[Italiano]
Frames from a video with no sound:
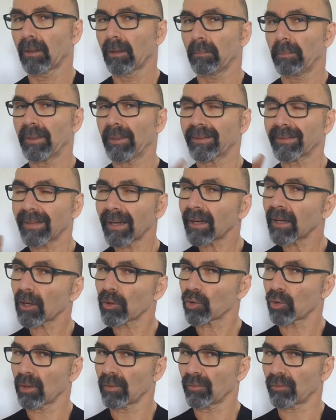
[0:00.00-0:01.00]
Per tre
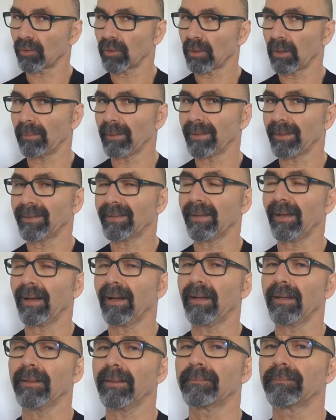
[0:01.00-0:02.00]
ragioni
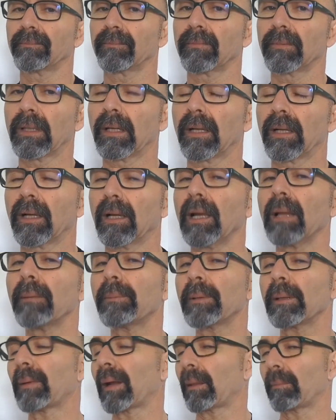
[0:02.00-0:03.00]
fondamentali. La
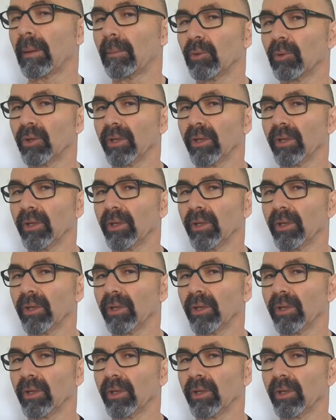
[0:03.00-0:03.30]
prima l'abbiamo